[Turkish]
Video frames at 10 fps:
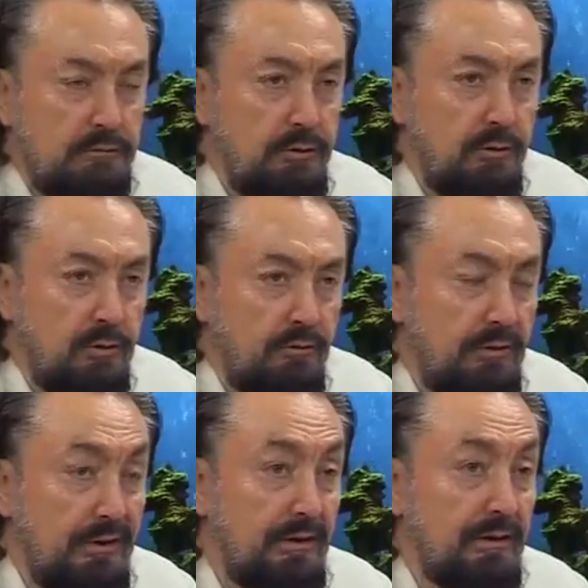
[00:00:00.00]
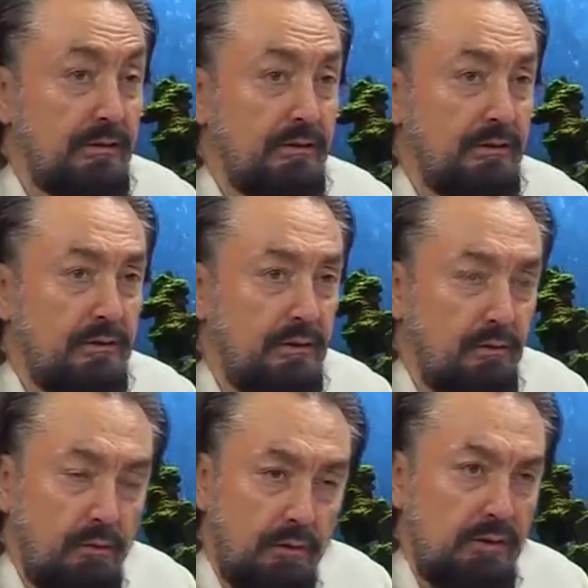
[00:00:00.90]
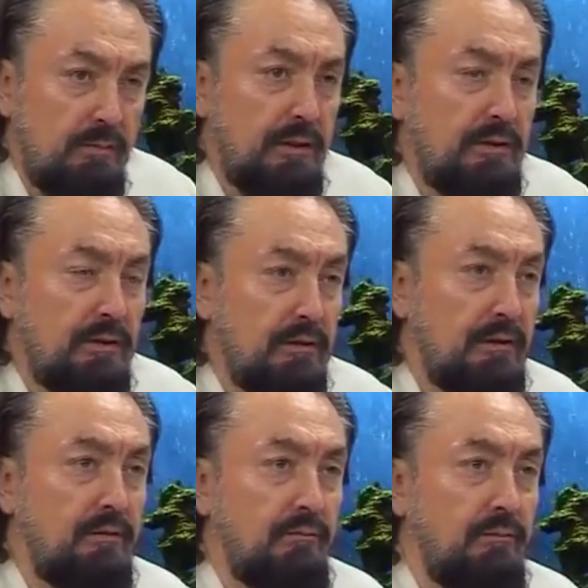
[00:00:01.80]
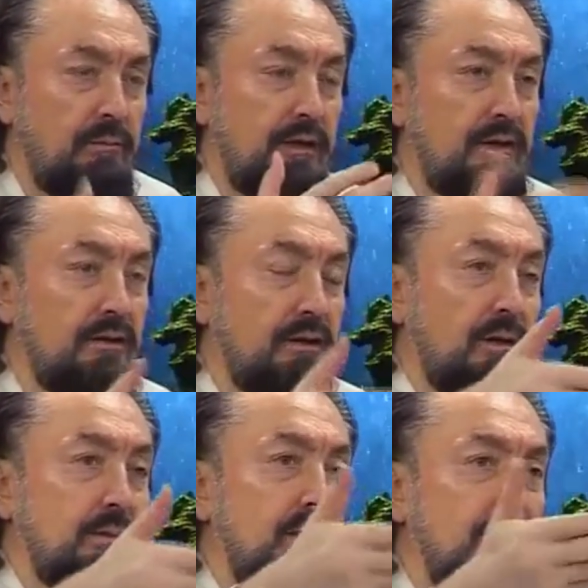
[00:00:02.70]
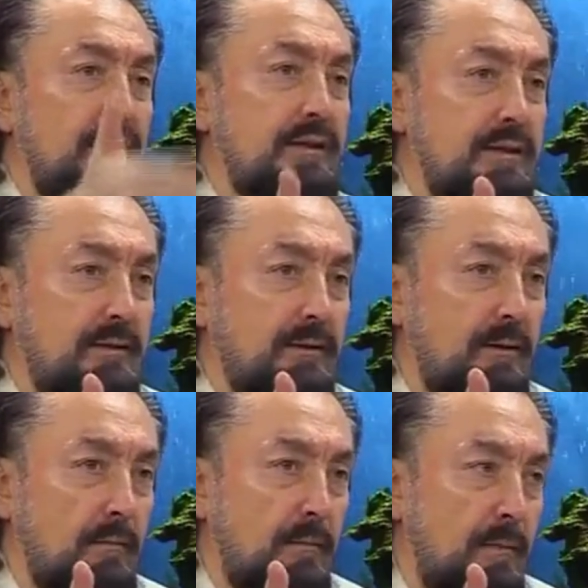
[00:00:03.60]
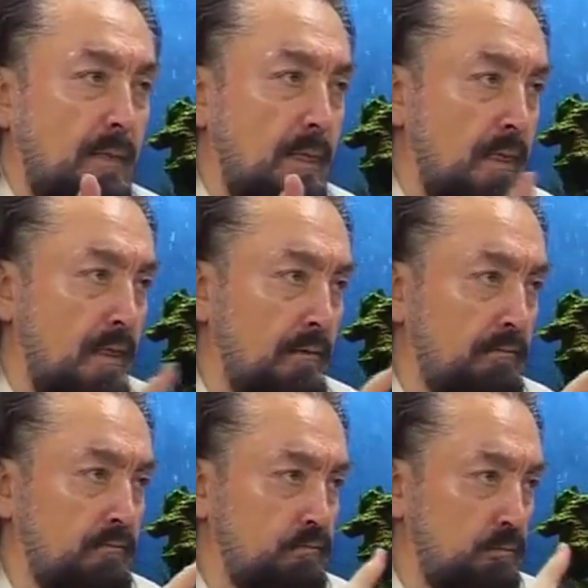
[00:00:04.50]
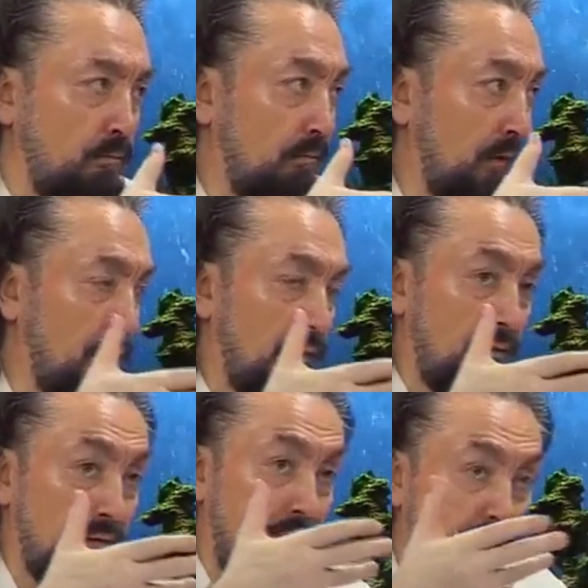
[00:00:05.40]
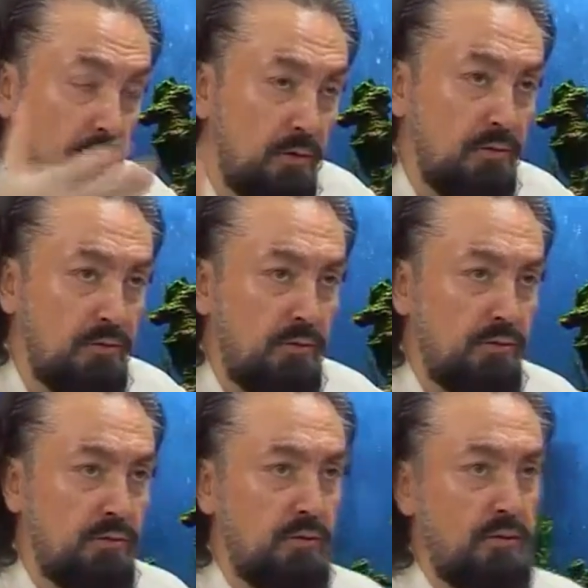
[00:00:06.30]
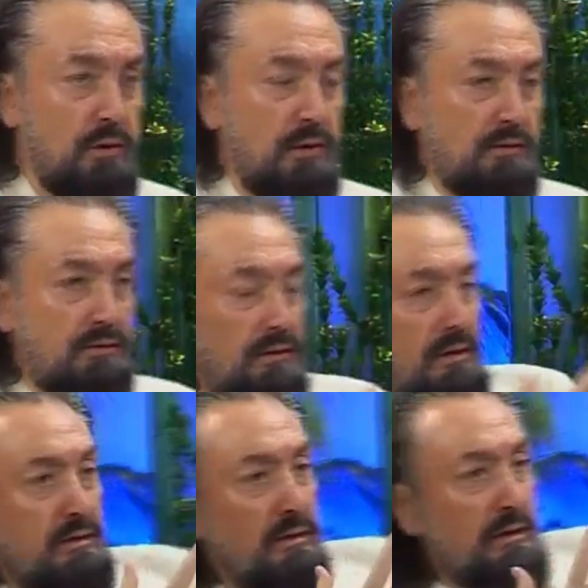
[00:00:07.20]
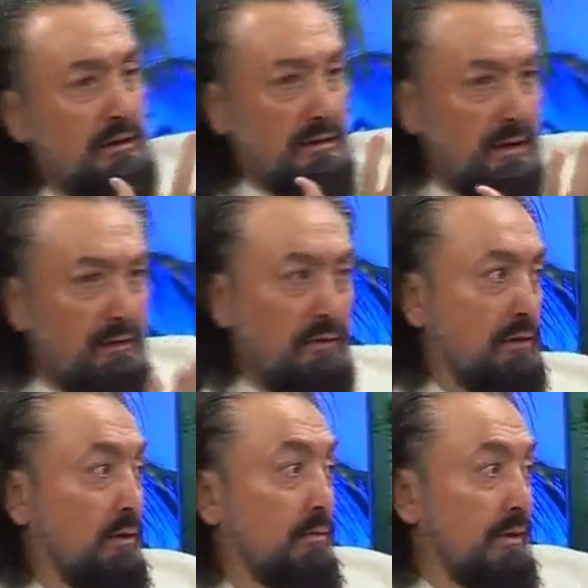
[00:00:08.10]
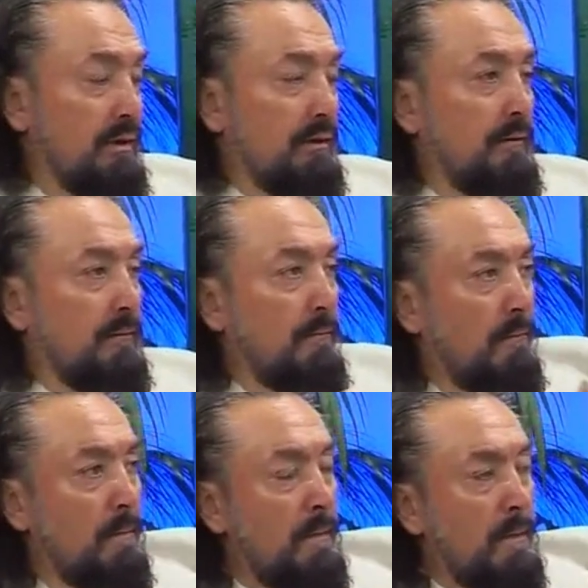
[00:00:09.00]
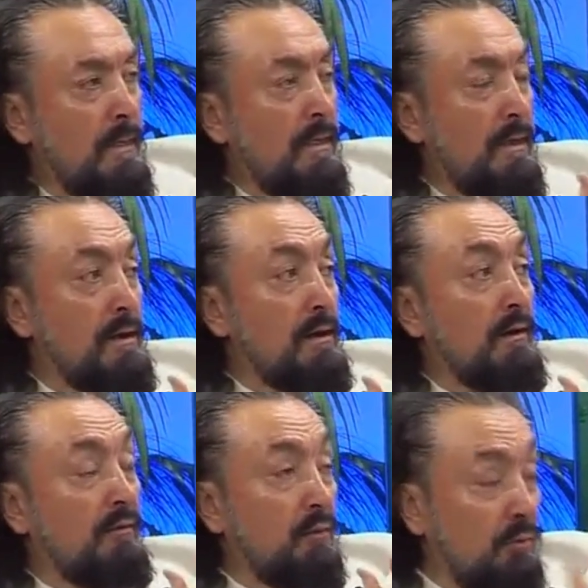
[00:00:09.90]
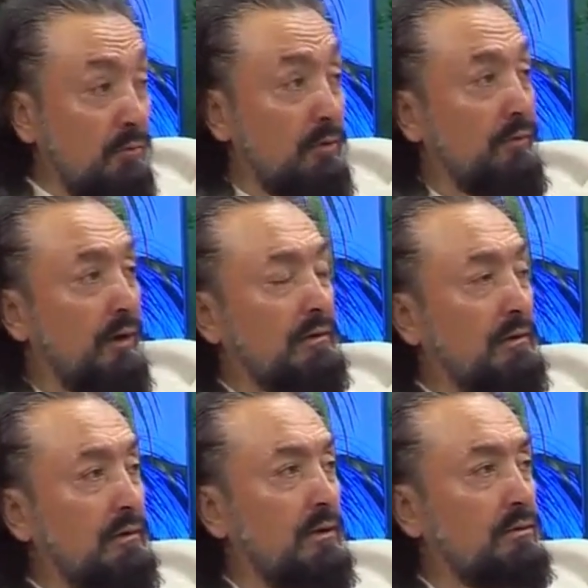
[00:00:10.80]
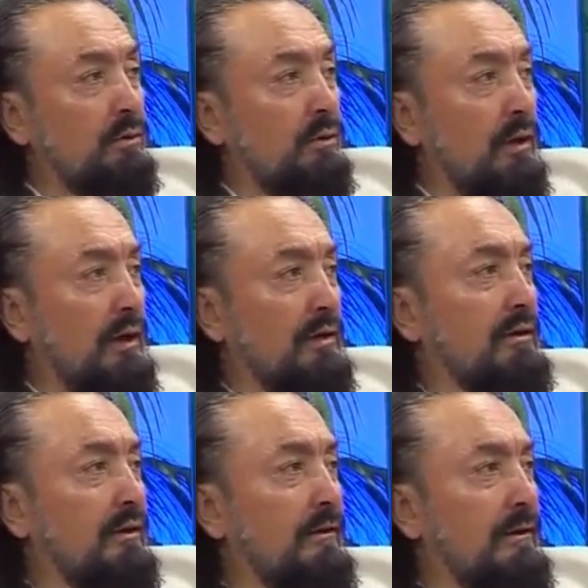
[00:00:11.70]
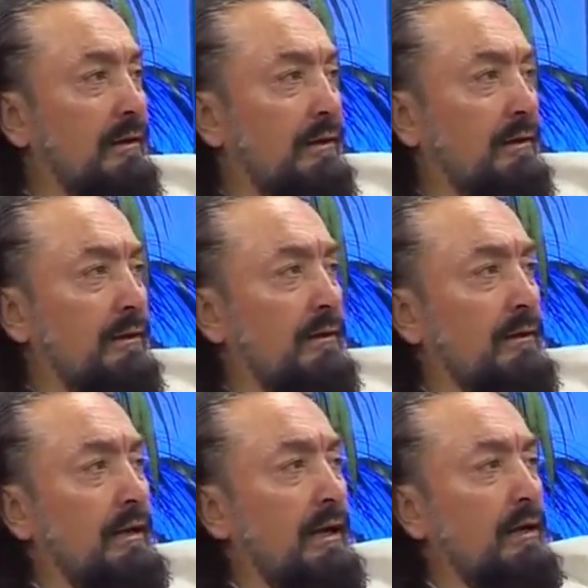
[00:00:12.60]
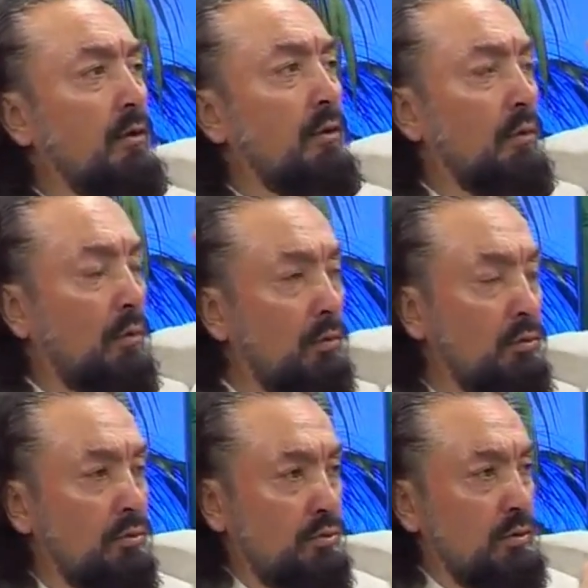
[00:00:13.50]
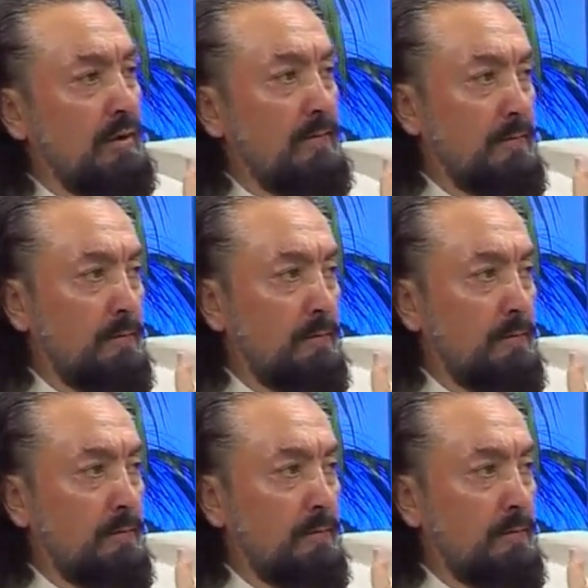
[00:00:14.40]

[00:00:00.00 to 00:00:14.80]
Yok, veliler olacak Mehdi'nin. Zaten Mehdi'nin talebeleri veli zaten. İnşallah. E, veli ordusu oluşuyor. Hazreti İsa Aleyhisselam var, Nebi zaten. Onun vefatından sonra artık e, yani o güçte,